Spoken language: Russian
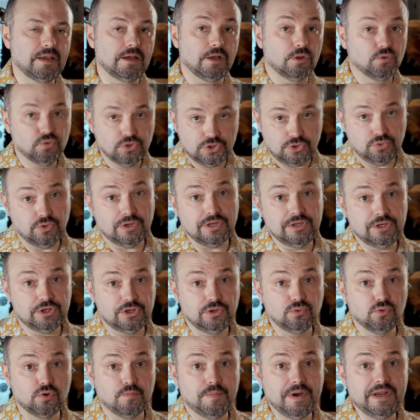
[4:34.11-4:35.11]
Лучше всего,
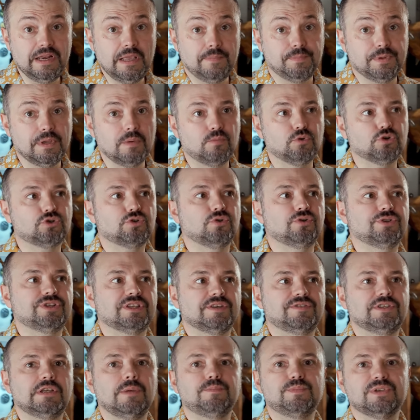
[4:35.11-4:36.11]
конечно, лук пари, потому что он
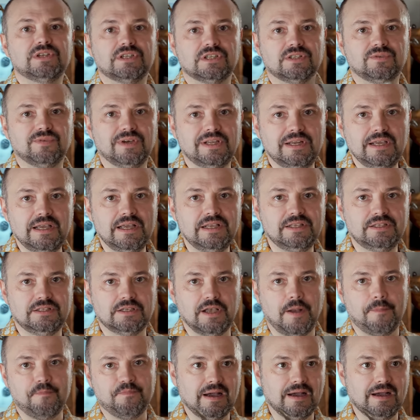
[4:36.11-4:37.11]
совсем не растворяется,